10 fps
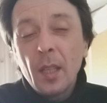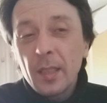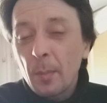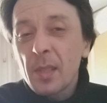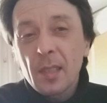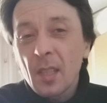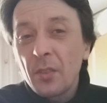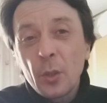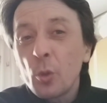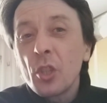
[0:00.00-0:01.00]
я бы сказал,
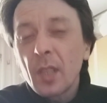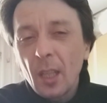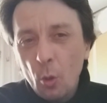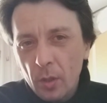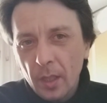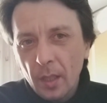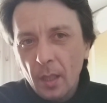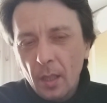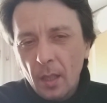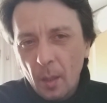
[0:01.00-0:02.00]
не очень-то и легкие,
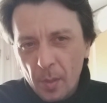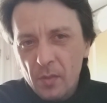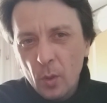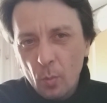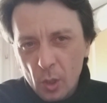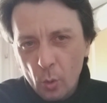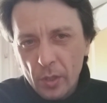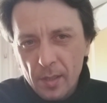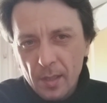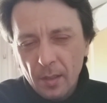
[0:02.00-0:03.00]
а по-своему
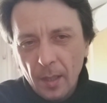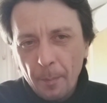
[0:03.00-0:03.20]
сложные сцены.